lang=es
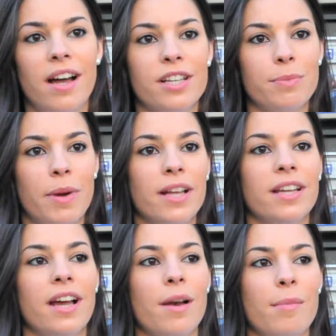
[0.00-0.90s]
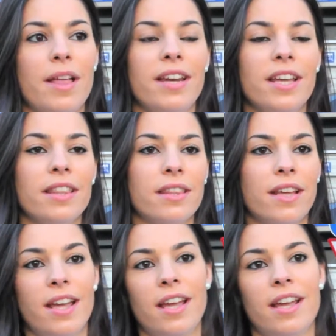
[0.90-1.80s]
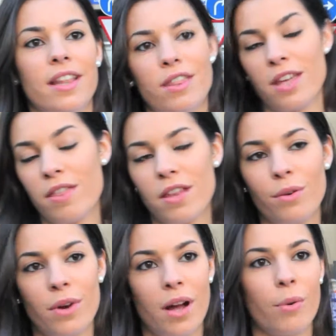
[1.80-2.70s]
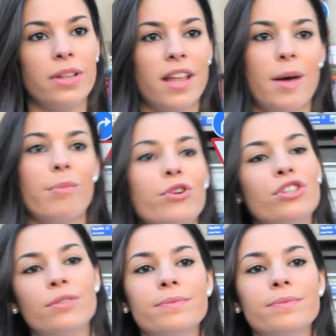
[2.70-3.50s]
España, al Madrid, eh, decidí hacerle una cuenta de apoyo.